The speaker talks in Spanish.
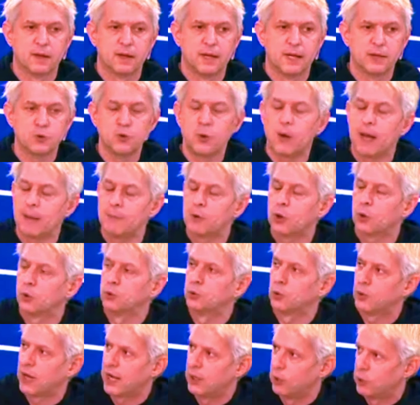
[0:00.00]
Es un cambio
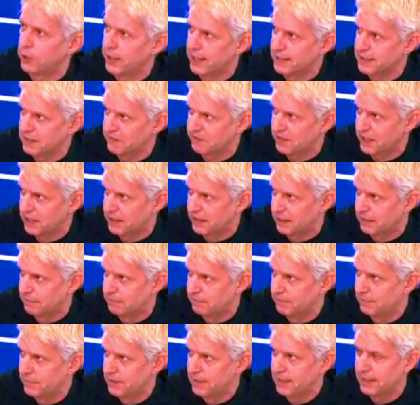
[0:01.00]
cultural lo que hace falta.
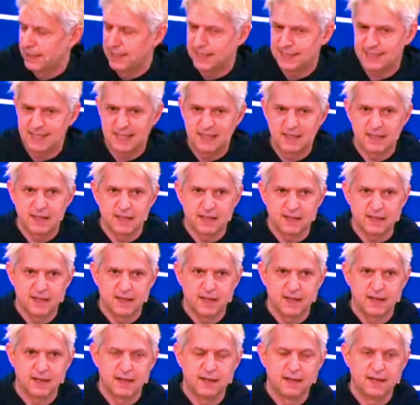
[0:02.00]
Es
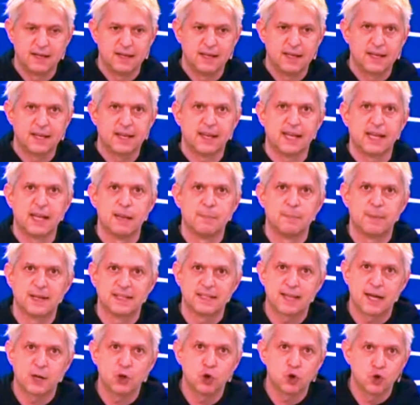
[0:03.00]
entender que el
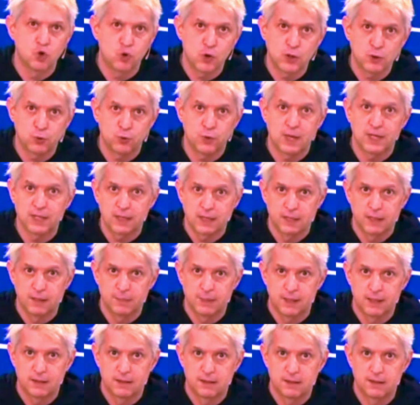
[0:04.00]
empresario no es un
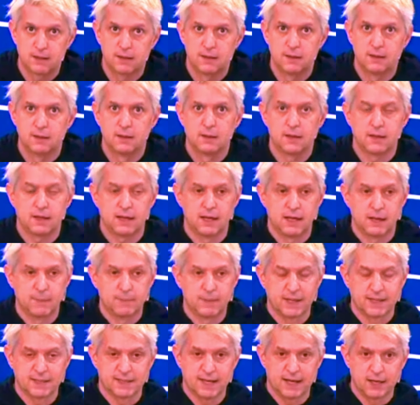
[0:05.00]
HDP, el
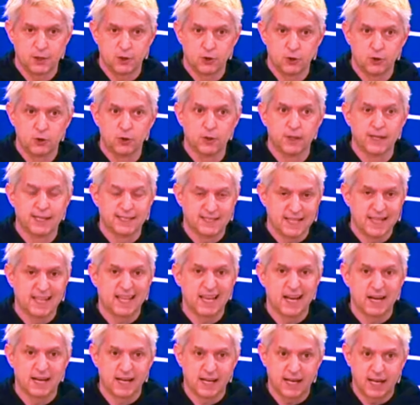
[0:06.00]
empresario es el
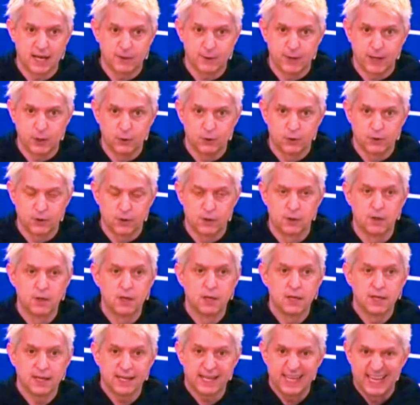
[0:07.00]
que agrega valor,
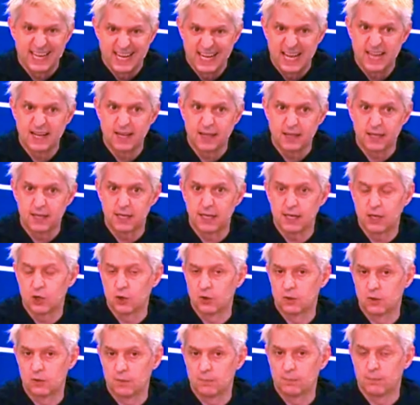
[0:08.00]
que gana
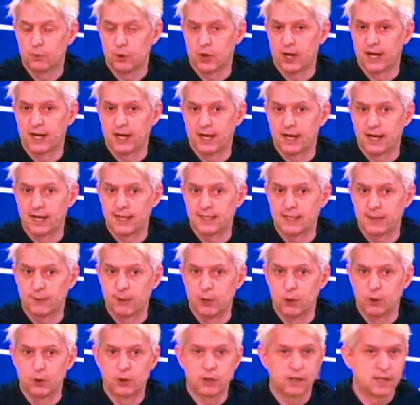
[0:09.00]
dinero por agregar ese
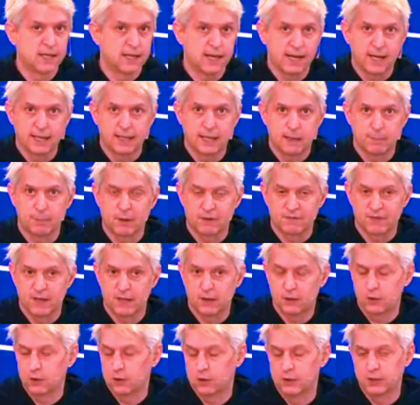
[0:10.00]
valor y que está
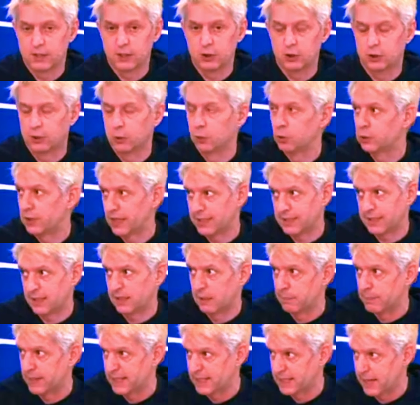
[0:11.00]
perfecto, que si no te gusta,
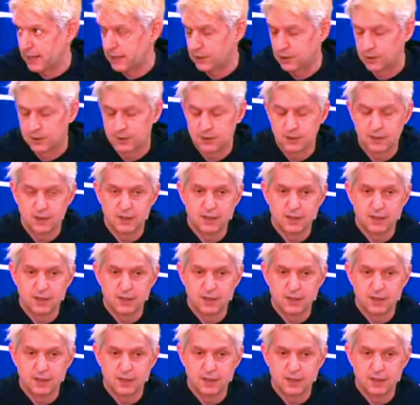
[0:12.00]
hacete empresario.